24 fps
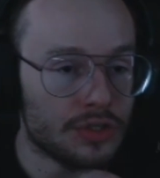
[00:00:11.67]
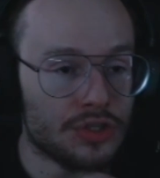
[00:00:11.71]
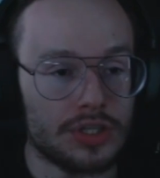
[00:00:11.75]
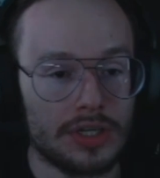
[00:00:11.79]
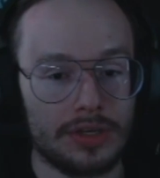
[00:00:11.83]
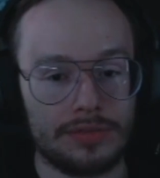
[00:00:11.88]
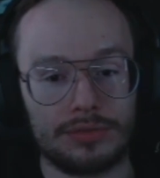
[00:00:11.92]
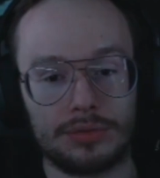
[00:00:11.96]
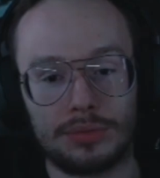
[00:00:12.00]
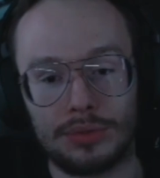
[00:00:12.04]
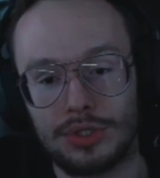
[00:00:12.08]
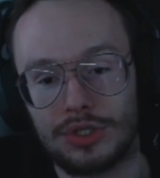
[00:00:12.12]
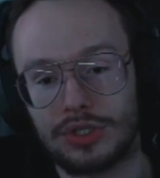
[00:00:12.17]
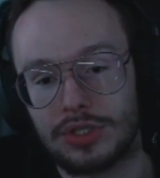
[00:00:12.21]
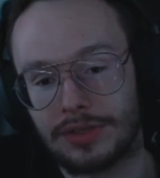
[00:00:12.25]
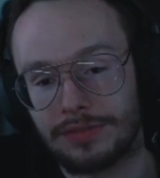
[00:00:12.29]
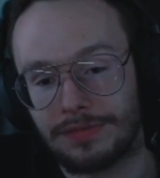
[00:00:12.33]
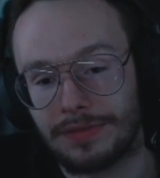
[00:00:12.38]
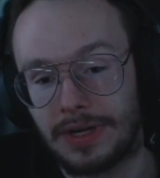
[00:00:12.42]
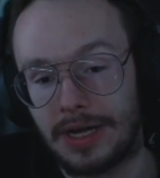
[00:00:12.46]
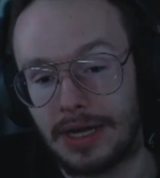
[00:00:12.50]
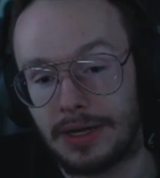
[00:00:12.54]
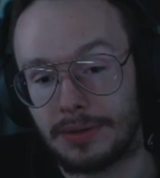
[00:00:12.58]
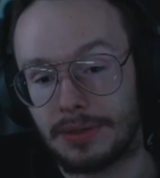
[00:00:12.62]
szef Twitch
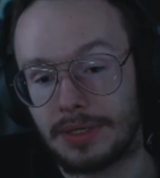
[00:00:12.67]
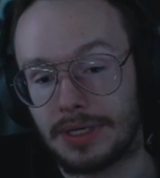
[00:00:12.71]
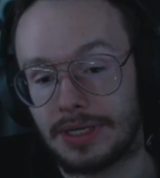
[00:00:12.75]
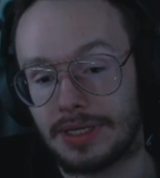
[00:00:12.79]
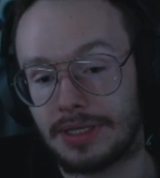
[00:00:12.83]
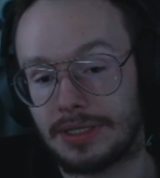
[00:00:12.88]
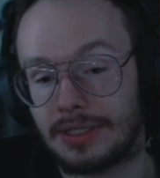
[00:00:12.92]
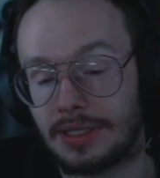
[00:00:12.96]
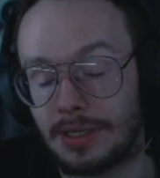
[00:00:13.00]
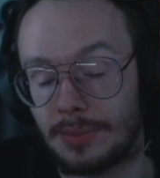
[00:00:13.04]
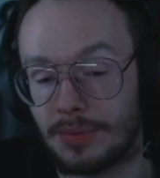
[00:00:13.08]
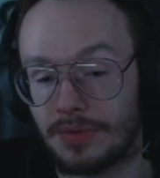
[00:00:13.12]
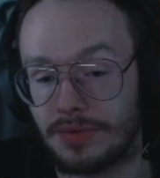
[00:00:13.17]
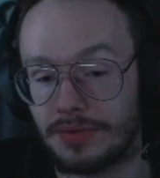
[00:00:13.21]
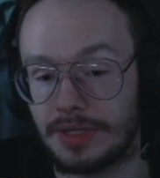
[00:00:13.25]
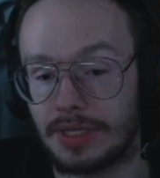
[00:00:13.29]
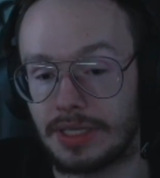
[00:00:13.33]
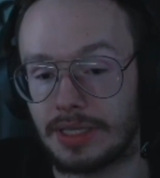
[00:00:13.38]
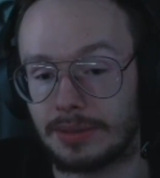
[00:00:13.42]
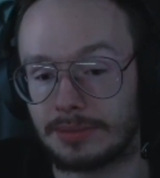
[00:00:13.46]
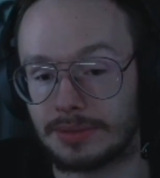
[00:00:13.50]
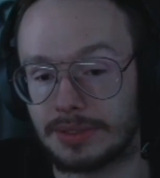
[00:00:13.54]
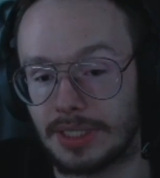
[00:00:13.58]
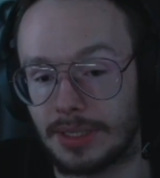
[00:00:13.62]
TV nie
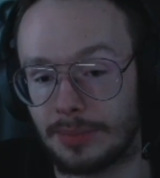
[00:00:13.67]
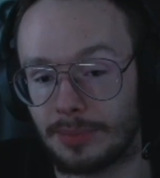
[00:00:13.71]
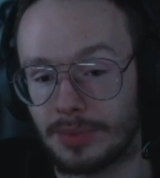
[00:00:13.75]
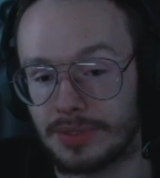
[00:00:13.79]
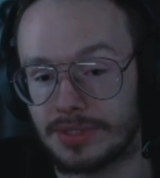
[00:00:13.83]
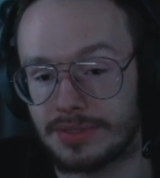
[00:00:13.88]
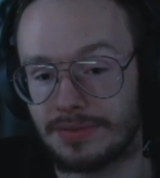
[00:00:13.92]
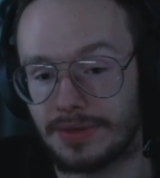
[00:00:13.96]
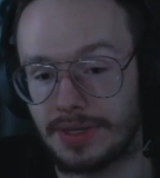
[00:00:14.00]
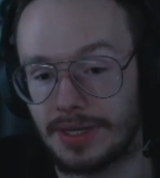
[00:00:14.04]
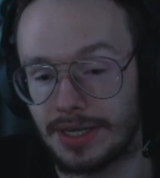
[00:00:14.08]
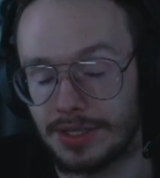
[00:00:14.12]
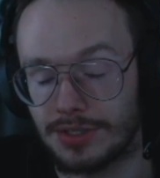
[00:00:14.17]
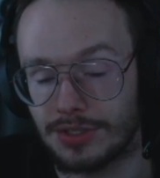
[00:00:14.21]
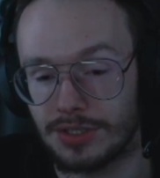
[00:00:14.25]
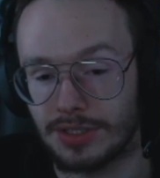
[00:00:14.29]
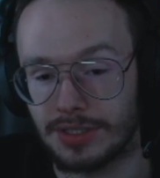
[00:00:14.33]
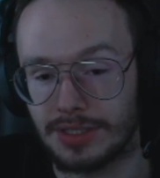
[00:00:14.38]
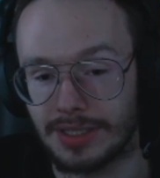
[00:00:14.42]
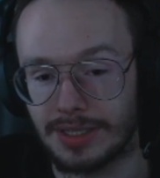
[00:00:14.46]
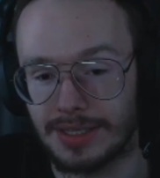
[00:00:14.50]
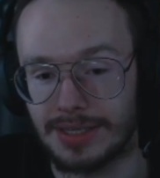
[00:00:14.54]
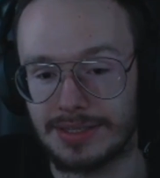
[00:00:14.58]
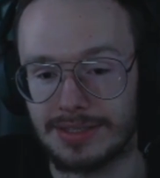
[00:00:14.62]
powinienem sobie pozwalać na
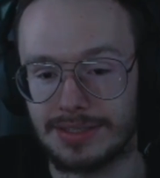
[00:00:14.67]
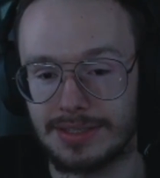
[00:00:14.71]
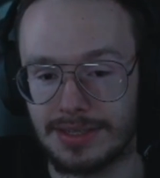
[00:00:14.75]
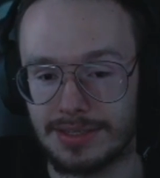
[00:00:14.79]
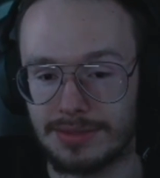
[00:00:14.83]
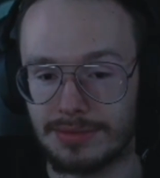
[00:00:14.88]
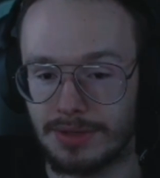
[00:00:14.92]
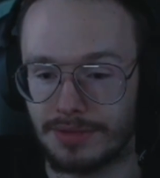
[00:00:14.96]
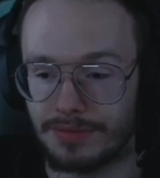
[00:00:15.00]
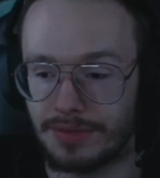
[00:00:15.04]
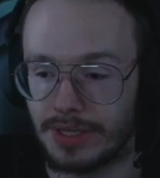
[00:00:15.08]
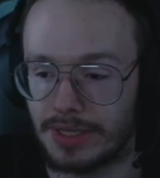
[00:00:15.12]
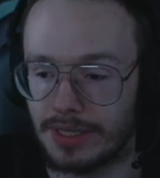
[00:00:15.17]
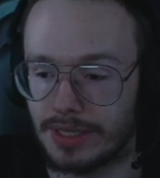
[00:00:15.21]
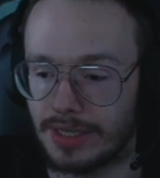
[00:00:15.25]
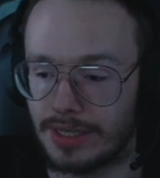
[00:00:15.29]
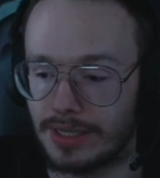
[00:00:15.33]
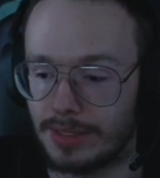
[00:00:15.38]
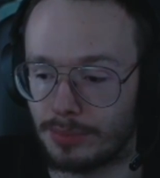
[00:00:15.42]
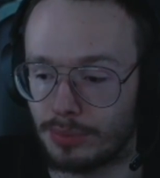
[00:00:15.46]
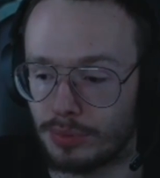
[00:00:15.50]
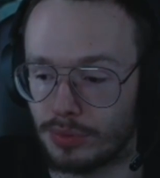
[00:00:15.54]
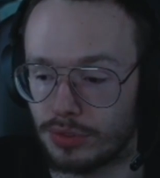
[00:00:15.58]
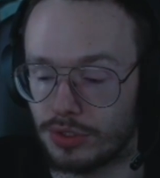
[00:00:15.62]
takie zniesławienia
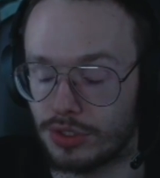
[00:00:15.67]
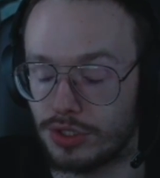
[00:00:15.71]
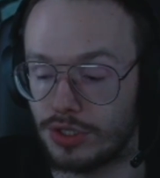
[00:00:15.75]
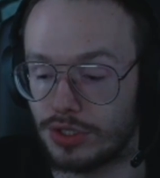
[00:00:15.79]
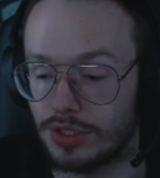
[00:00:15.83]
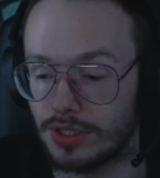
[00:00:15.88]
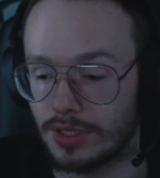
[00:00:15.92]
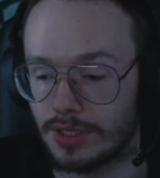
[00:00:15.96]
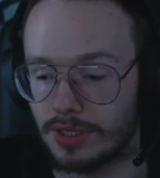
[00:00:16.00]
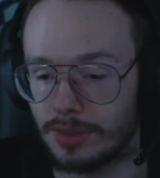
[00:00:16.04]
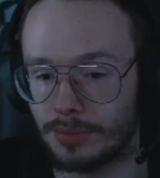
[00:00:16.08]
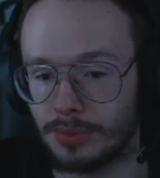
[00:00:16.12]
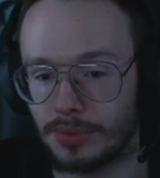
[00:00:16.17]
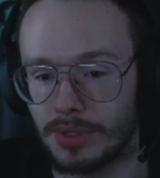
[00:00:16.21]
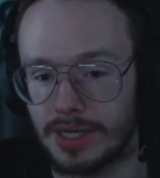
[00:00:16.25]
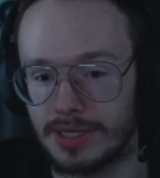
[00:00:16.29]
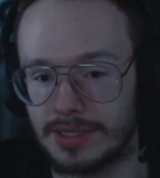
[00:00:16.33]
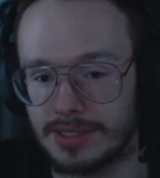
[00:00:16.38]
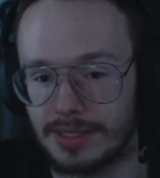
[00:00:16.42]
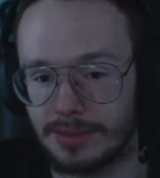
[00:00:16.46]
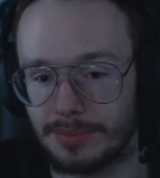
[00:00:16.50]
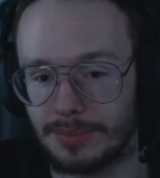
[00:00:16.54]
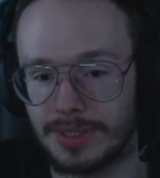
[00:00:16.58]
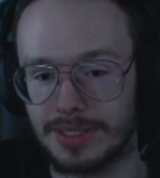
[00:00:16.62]
i puścić tego
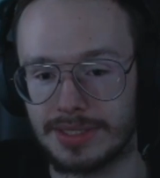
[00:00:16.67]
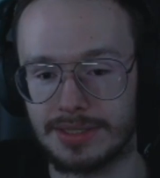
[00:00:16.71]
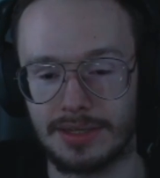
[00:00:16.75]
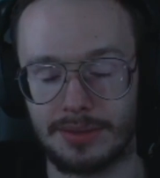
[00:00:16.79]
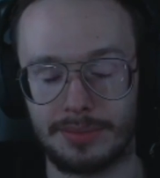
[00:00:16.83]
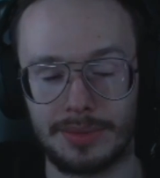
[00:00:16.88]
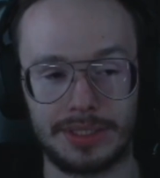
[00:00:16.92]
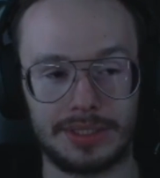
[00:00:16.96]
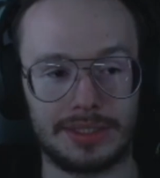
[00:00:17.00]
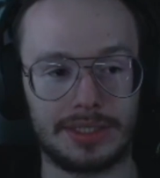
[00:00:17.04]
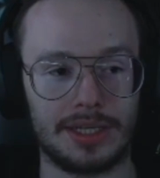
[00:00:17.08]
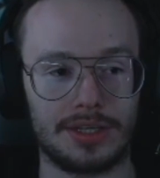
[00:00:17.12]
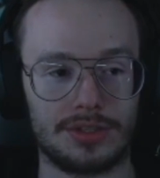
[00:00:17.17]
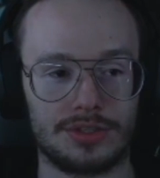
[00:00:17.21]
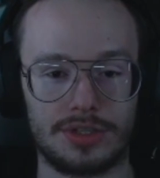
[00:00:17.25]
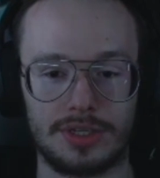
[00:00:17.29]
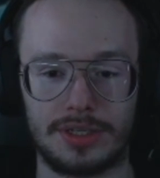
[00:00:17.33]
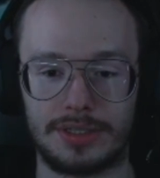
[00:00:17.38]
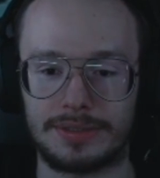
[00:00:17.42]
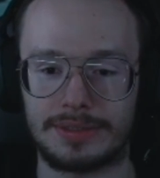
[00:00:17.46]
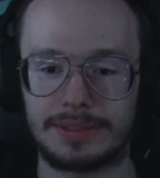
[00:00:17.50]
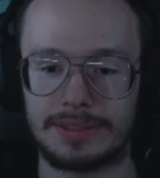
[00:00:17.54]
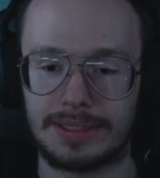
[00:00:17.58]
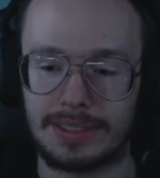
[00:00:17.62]
płazem bez
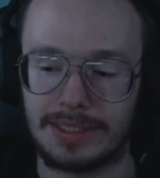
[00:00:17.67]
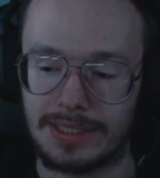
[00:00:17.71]
komentarza.